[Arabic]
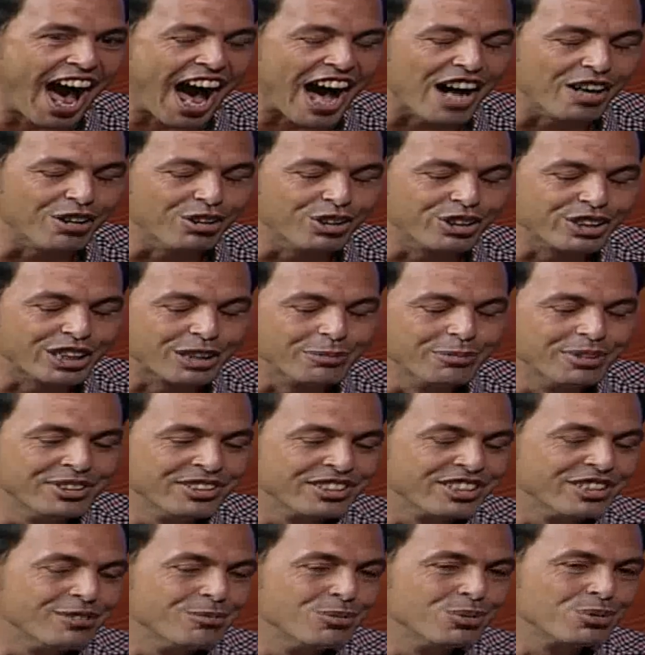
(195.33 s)
او كمان
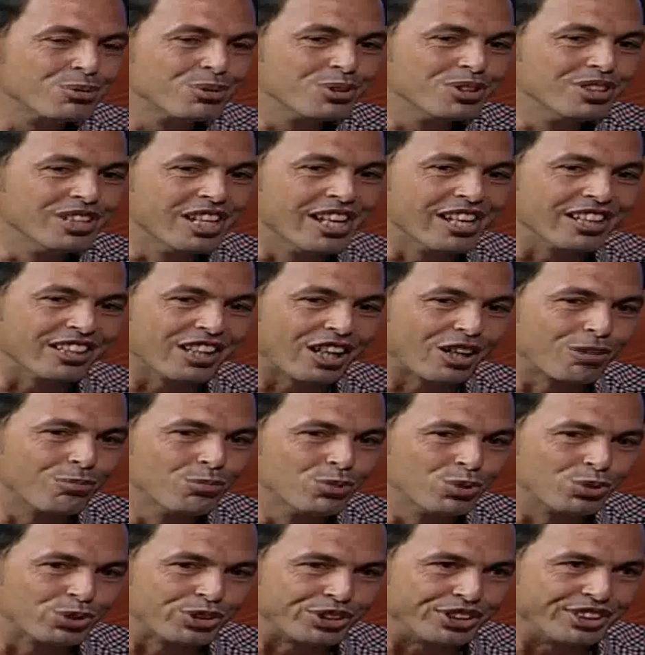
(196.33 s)
جايب لكم
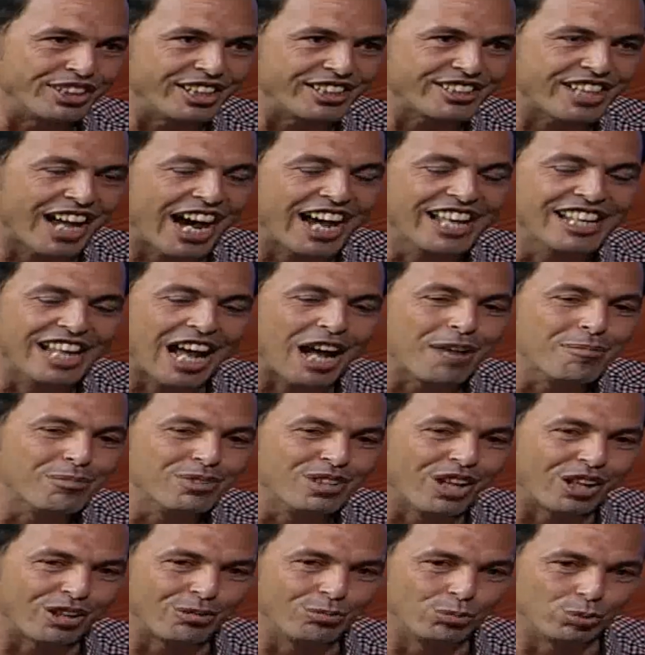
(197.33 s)
القرموطي تعالى يا عم
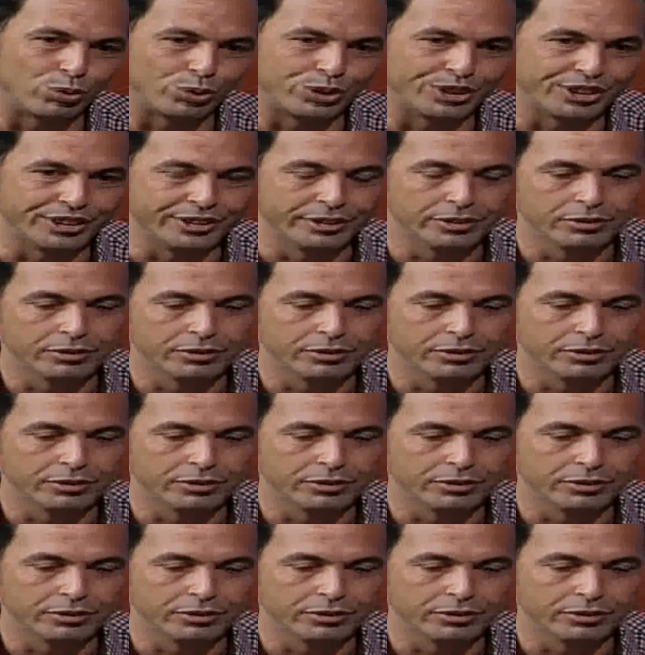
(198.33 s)
القرموطي